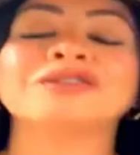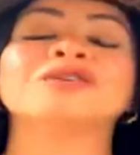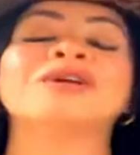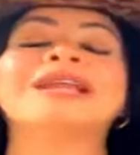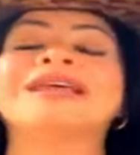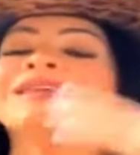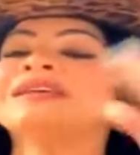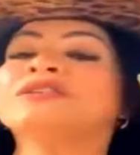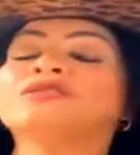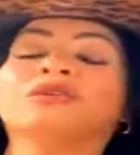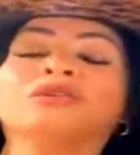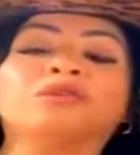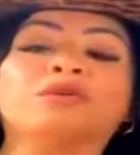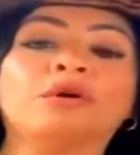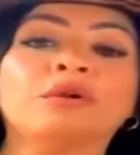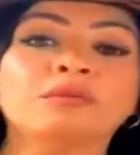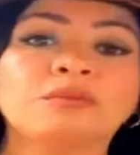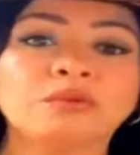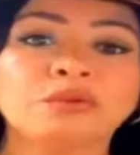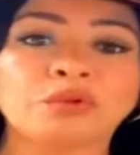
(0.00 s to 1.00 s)
Yo le he dicho a
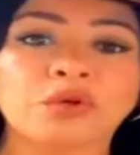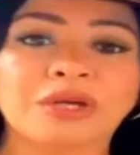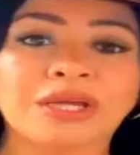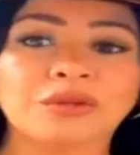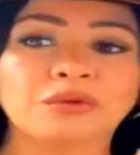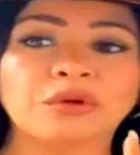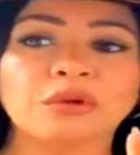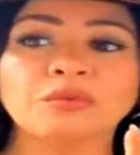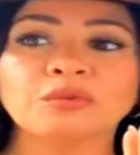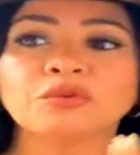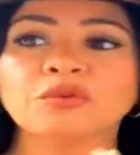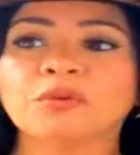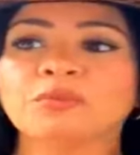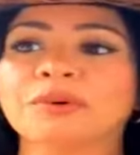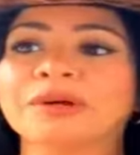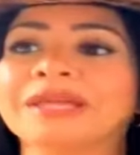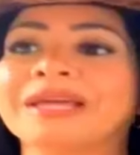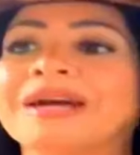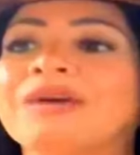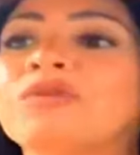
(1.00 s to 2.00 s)
todo el mundo que todo el mundo
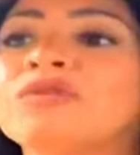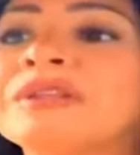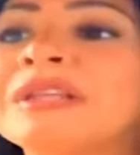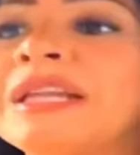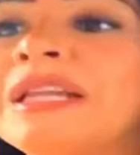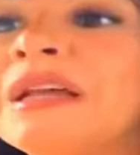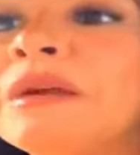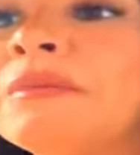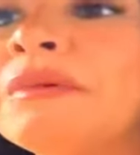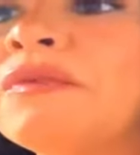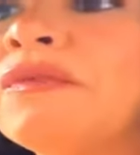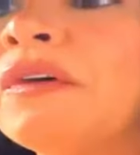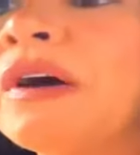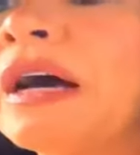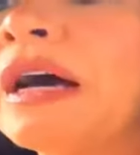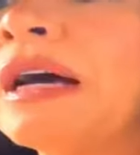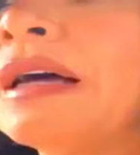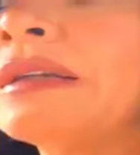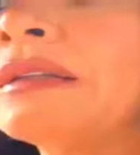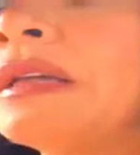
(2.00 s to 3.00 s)
puede obtener mi
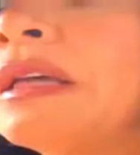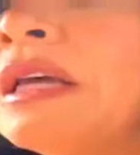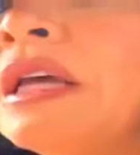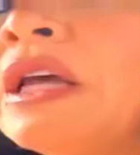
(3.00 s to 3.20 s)
faja.